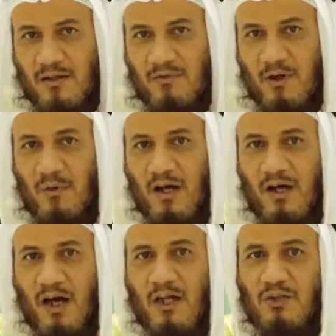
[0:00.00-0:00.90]
فهو
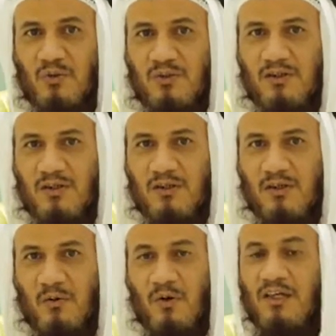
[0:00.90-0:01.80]
حي
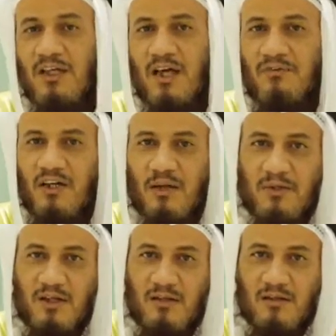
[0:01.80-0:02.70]
وإن كان في
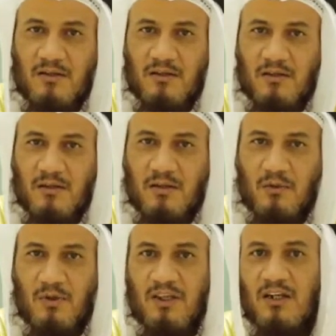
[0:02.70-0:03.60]
قبره
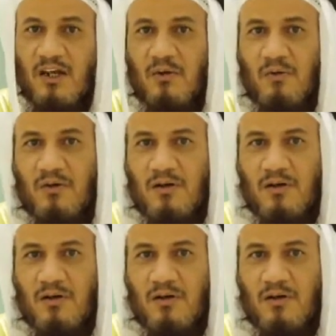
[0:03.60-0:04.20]
وذكراه